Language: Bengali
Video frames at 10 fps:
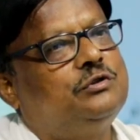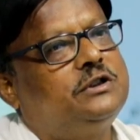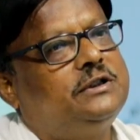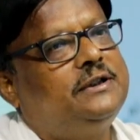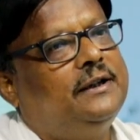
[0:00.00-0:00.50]

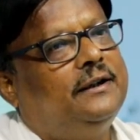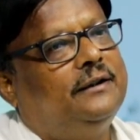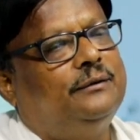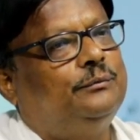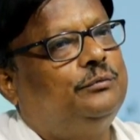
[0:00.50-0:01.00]
তুলসী
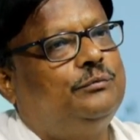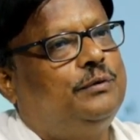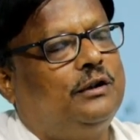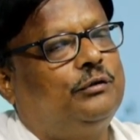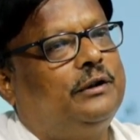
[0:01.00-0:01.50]

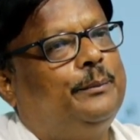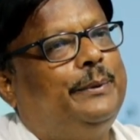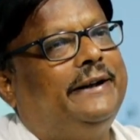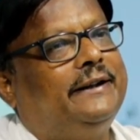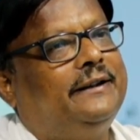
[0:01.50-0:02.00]
ভালো করে
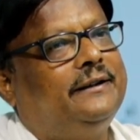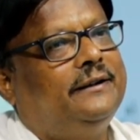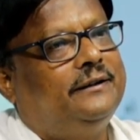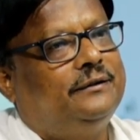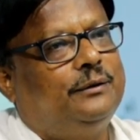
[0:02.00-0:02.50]
বেটে
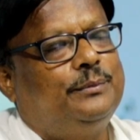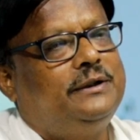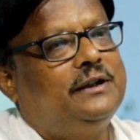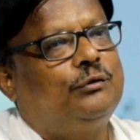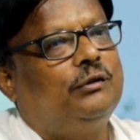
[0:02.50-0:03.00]
আপনি
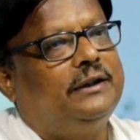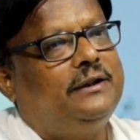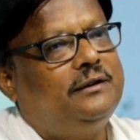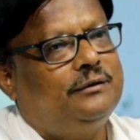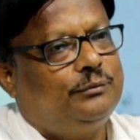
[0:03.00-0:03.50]
ইয়ে
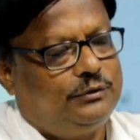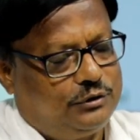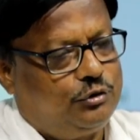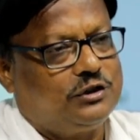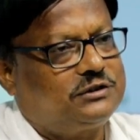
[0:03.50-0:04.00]
করলেন
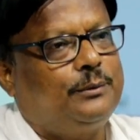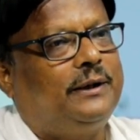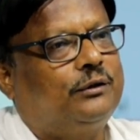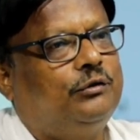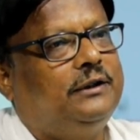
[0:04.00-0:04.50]
মানে রসটা
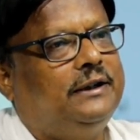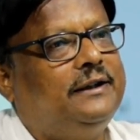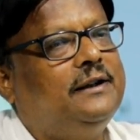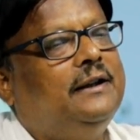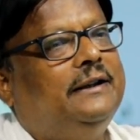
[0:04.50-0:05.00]
বার করে
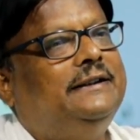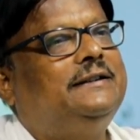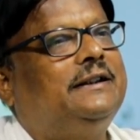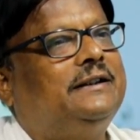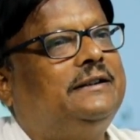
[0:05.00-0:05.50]
নিলেন
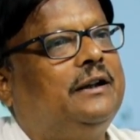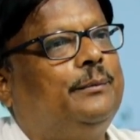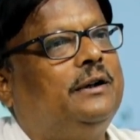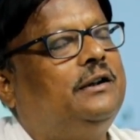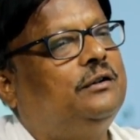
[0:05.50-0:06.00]
যে সেটাতে
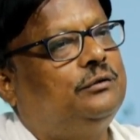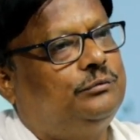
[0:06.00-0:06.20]
আপনার